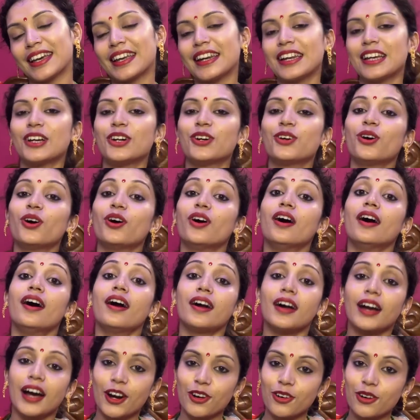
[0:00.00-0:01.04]
ক্লিক করো
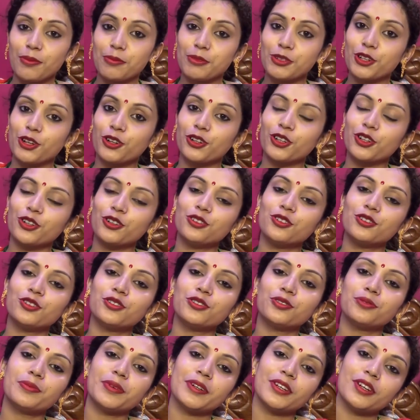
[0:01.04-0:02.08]
কারণ আমি যখনই কোনো
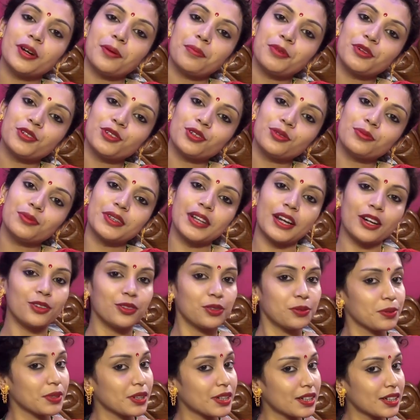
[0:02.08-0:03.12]
নতুন ভিডিও আপলোড করবো তার
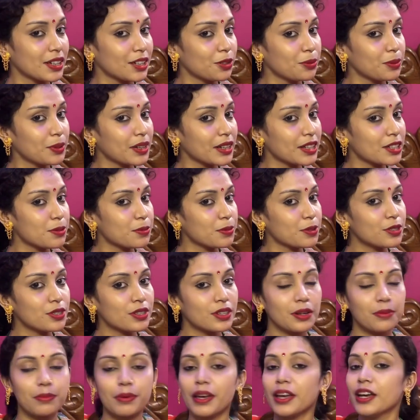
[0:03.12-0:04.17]
নোটিফিকেশান তোমাদের কাছে পৌঁছে
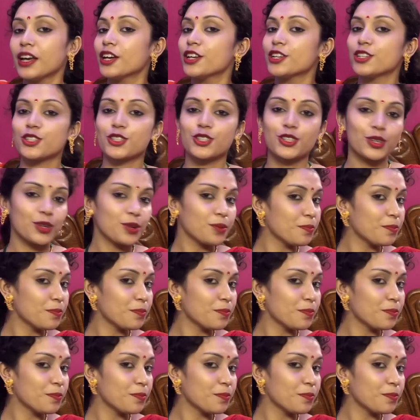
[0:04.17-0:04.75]
যাবে সো